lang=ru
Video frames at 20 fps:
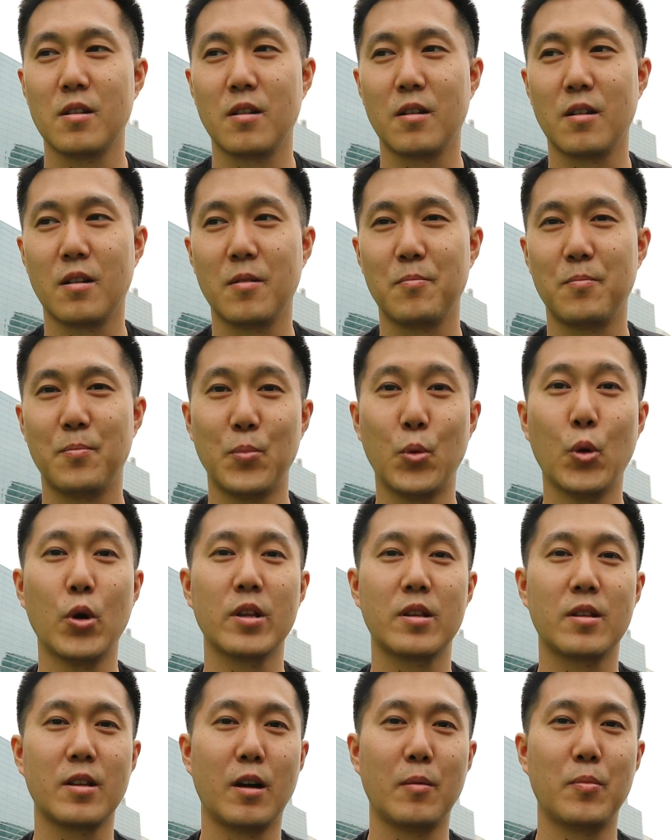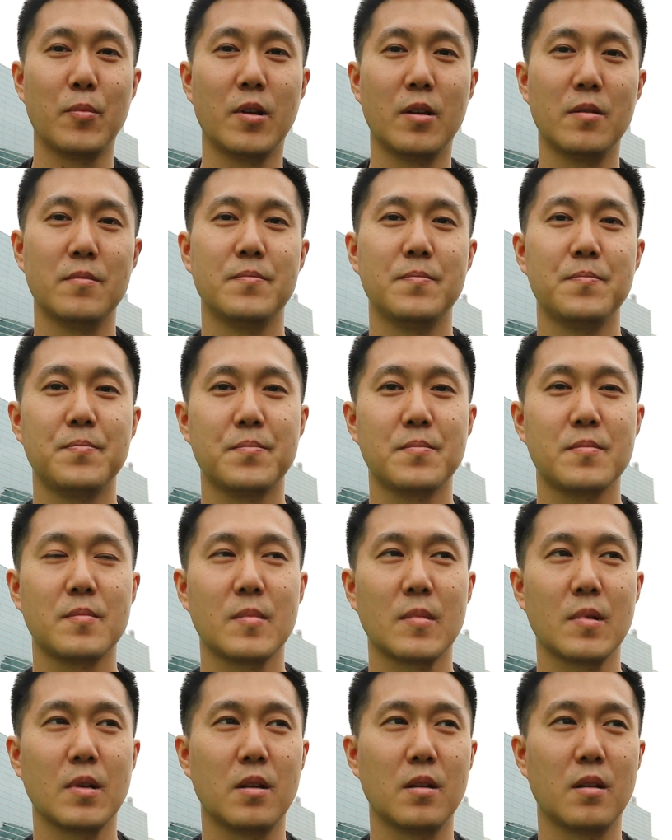а, поэтапно.
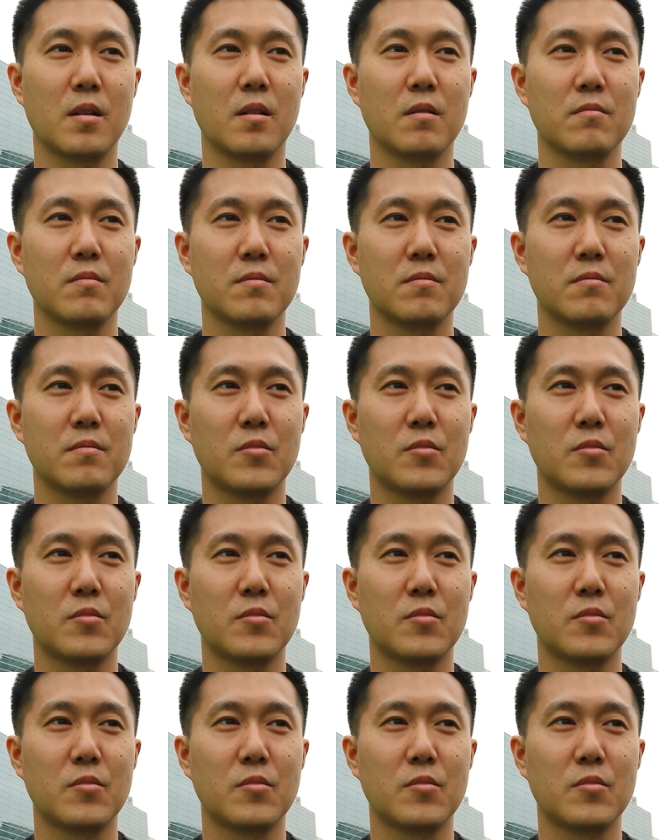А,